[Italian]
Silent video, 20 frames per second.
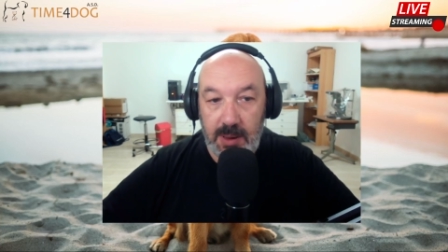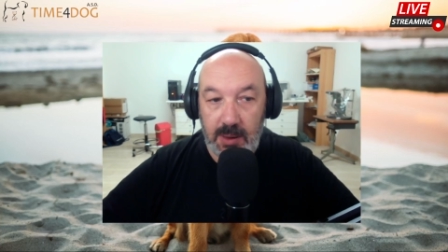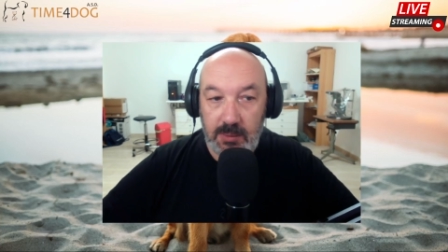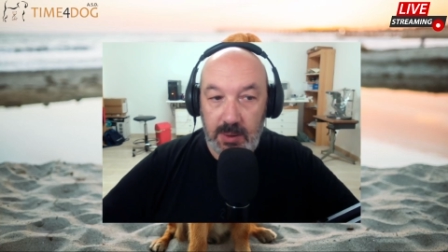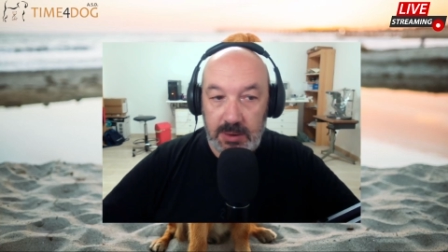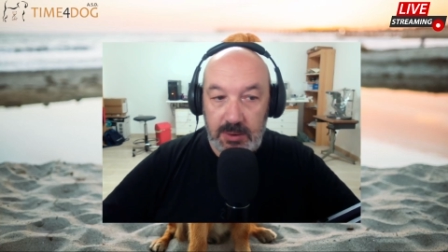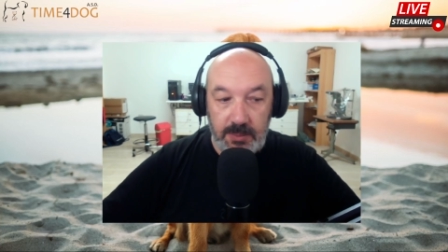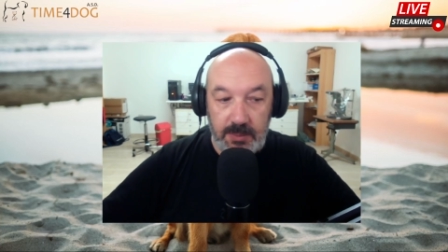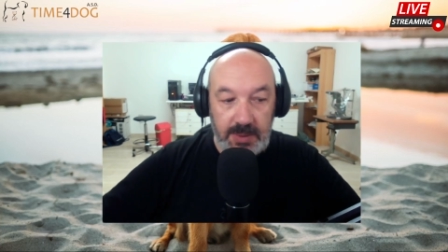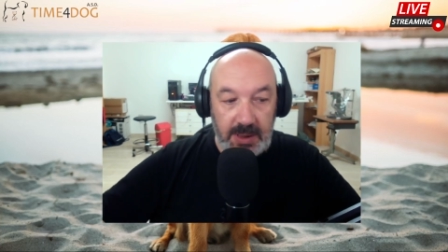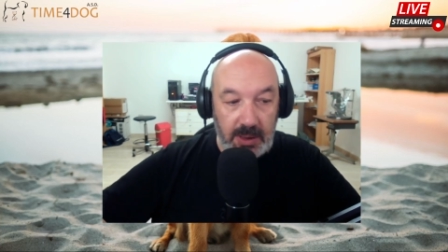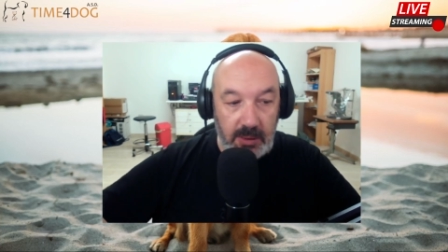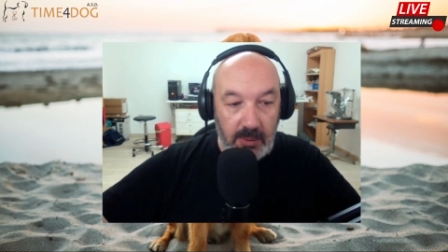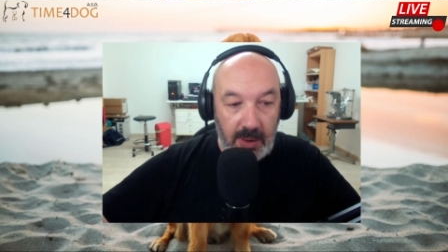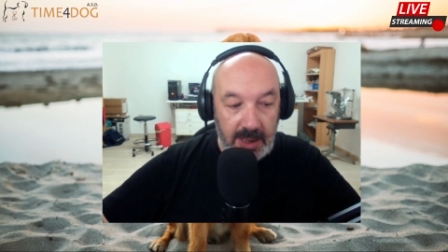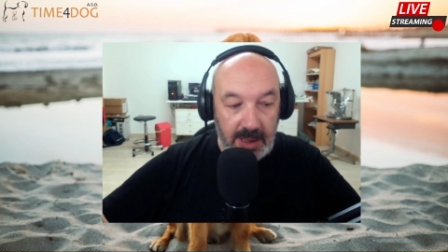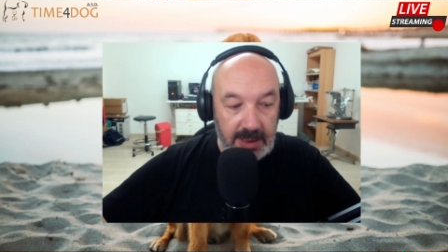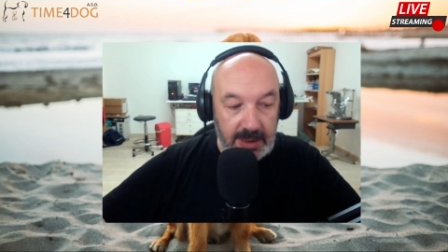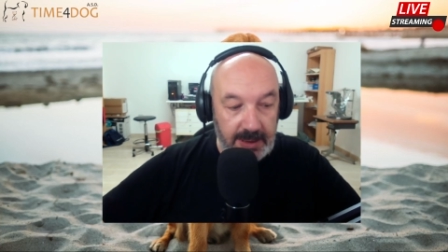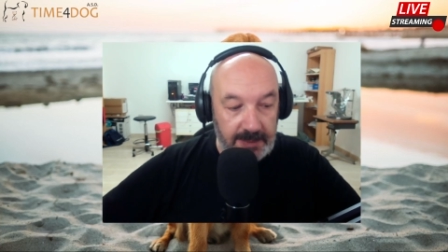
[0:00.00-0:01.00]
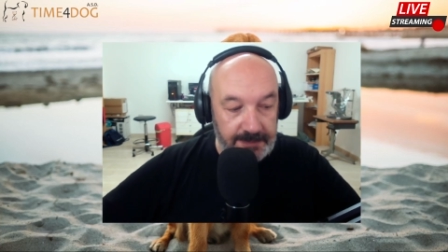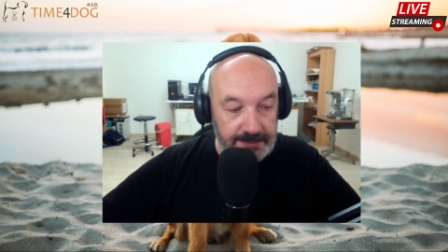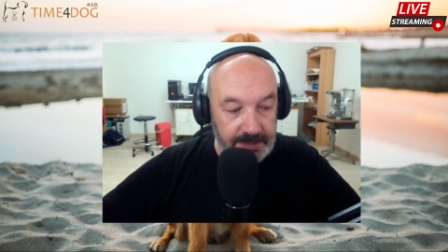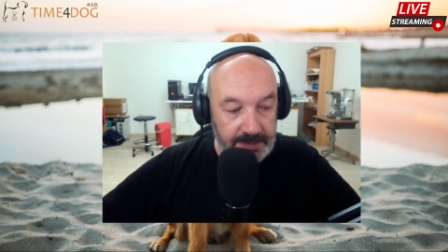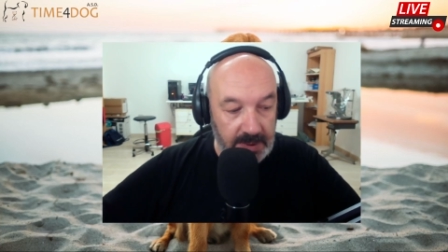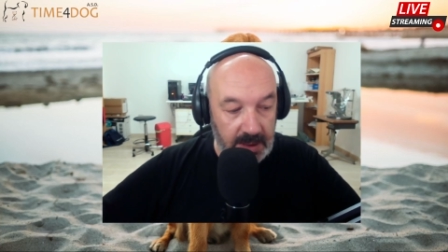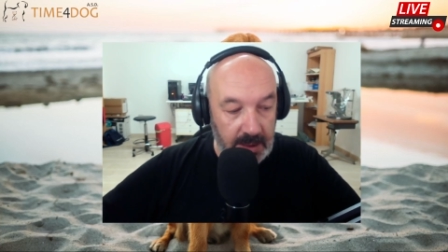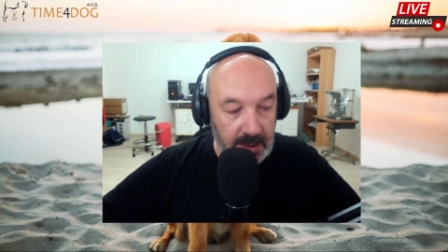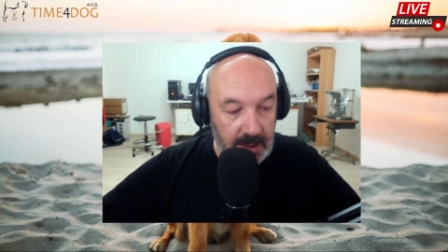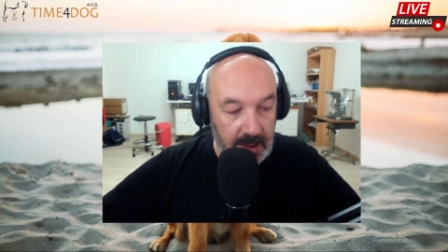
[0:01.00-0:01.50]
quanto mi riguarda.
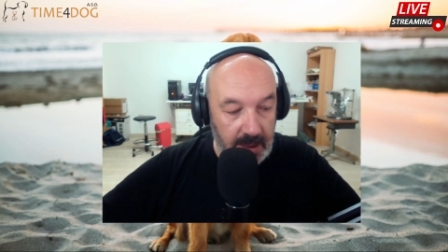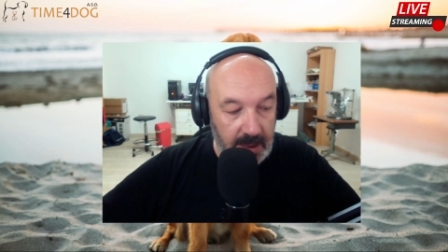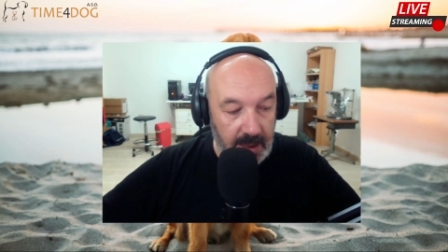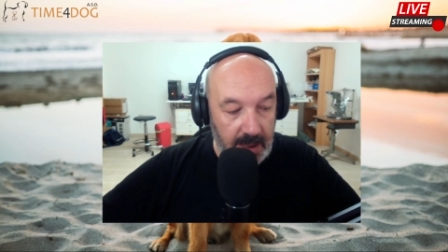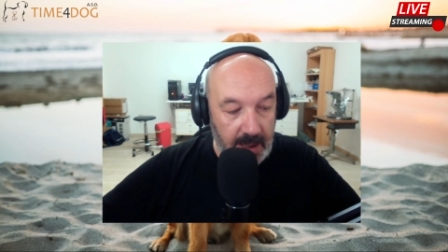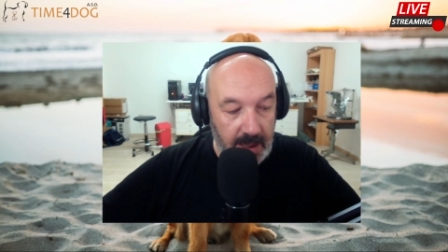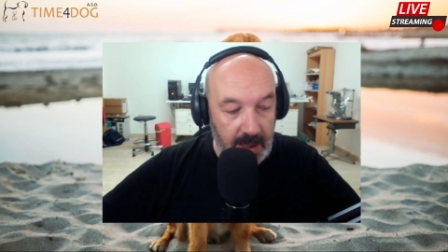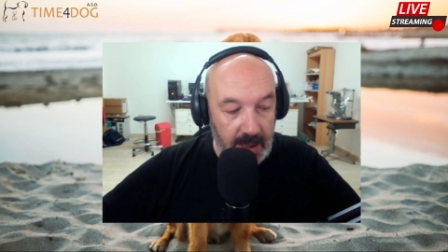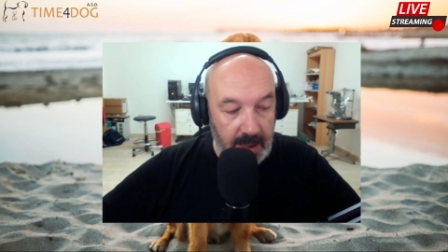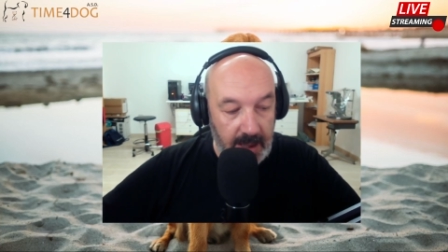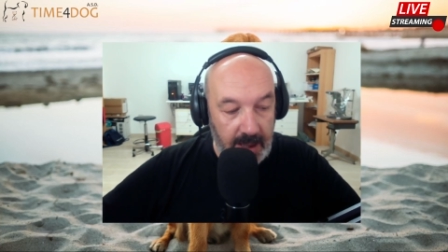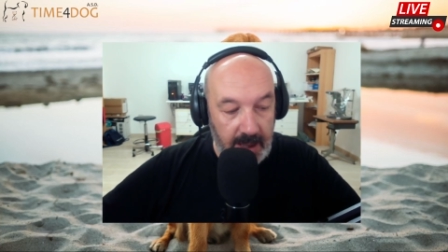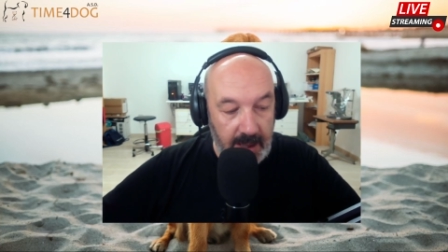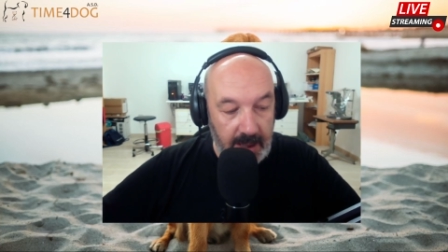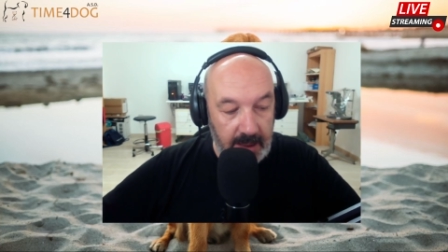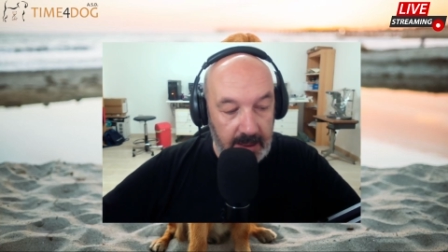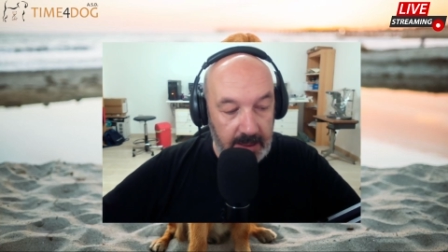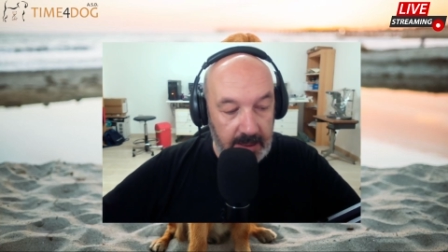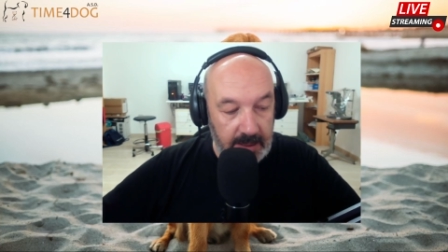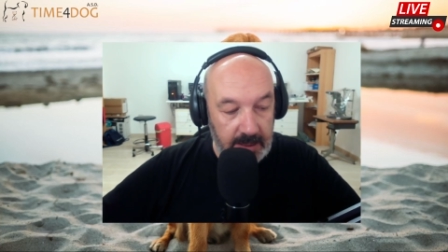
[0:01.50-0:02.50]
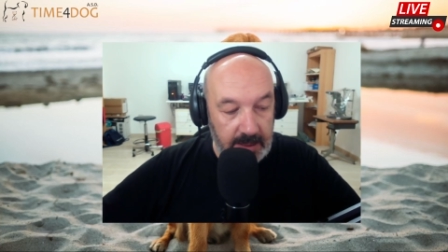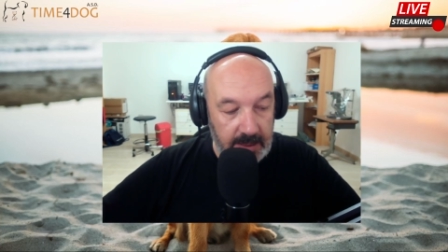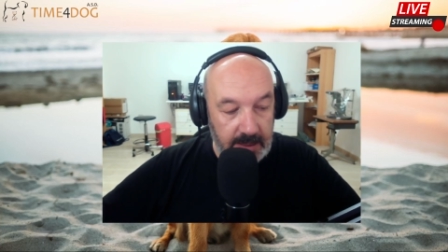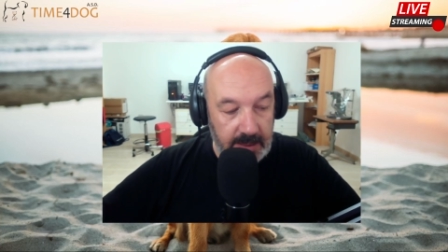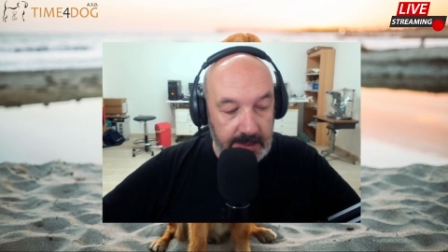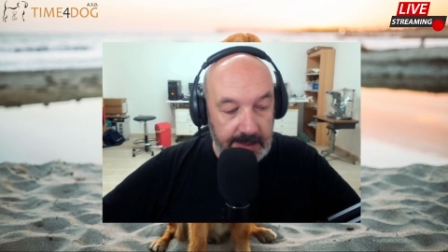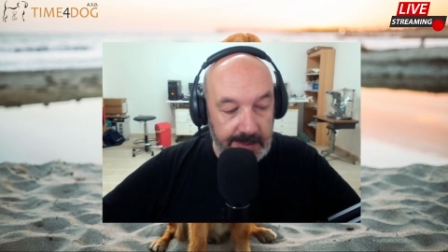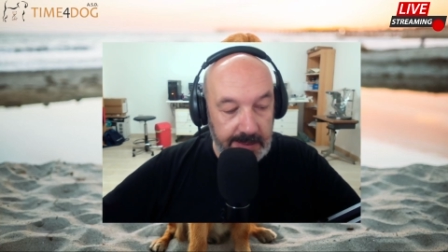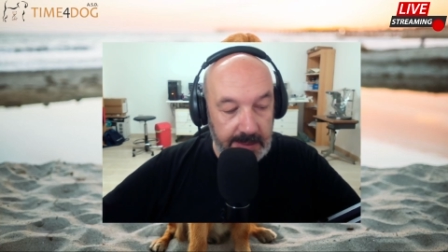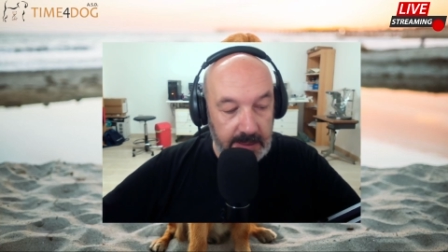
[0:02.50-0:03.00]
E,
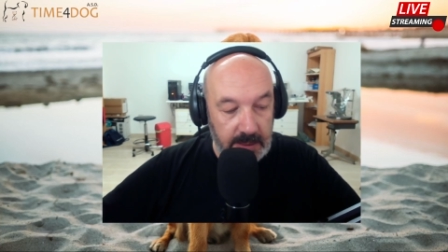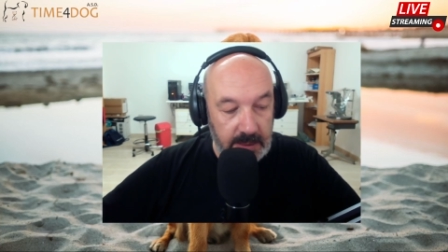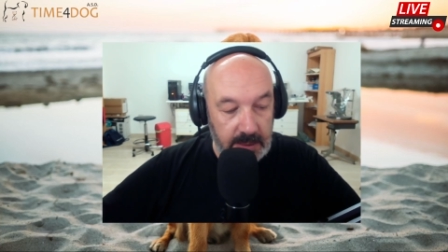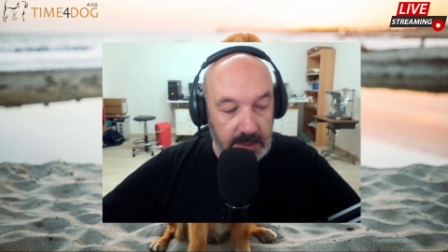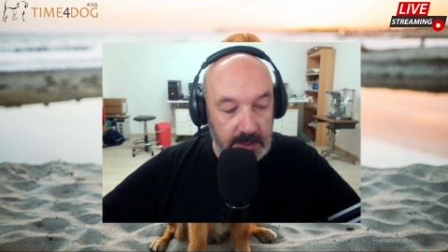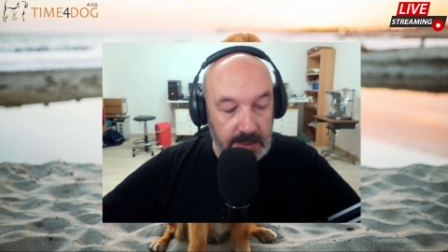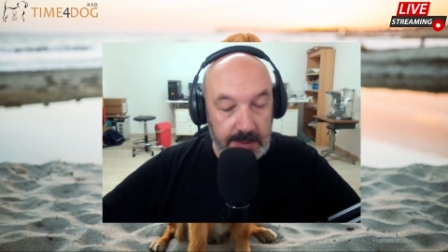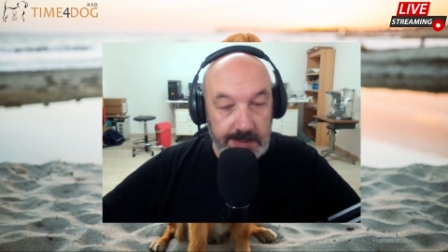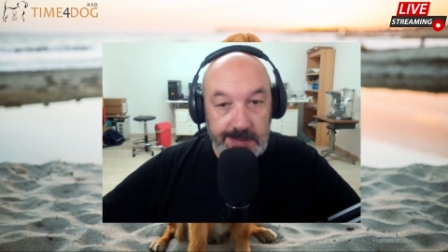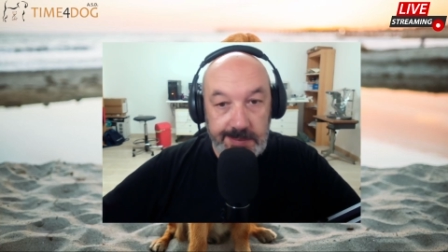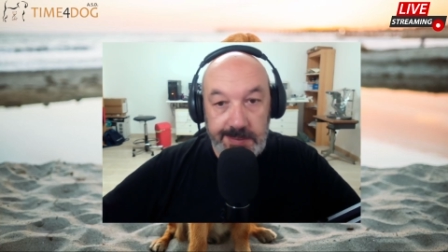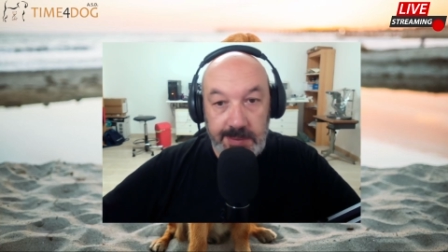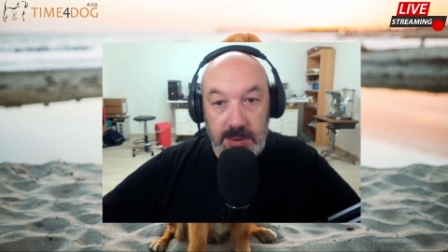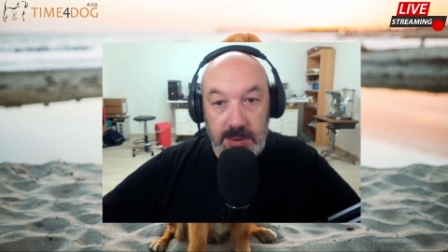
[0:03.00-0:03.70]
eh,